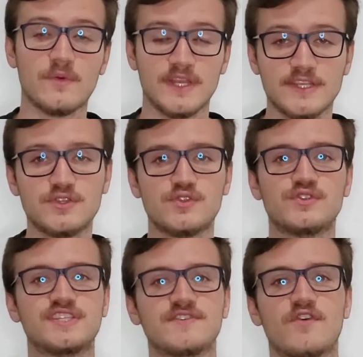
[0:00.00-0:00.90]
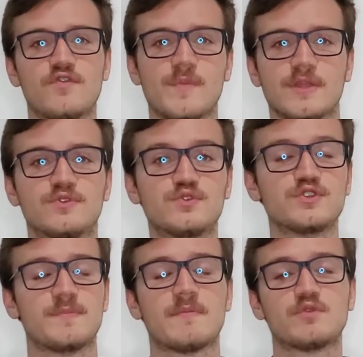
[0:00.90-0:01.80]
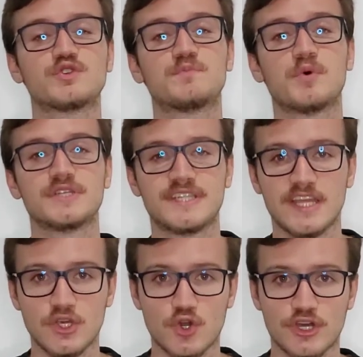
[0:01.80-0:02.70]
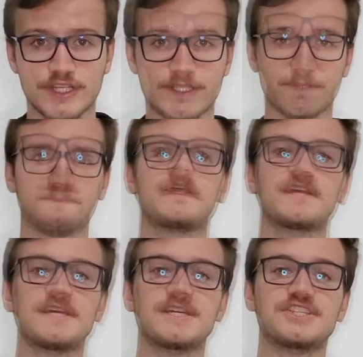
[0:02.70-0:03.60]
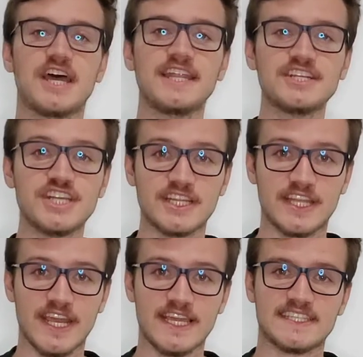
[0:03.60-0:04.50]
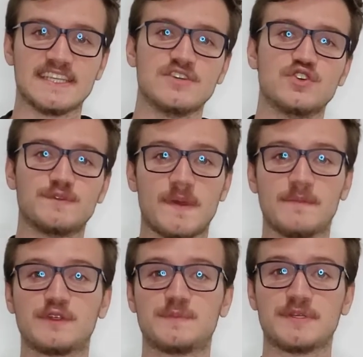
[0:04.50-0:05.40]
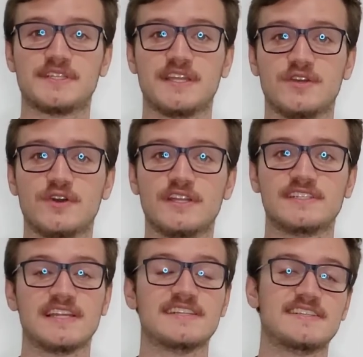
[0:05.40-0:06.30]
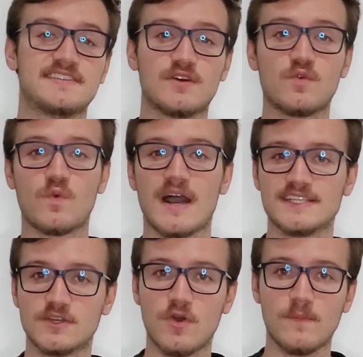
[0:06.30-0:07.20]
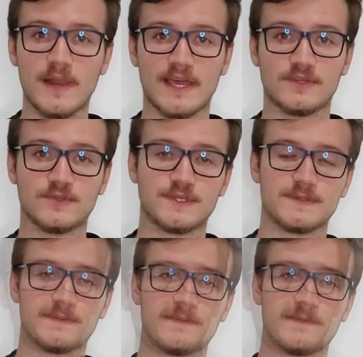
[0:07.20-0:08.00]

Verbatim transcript: o início do desenvolvimento dos membros posteriores. Já na G3, os membros posteriores eles estão quase completos.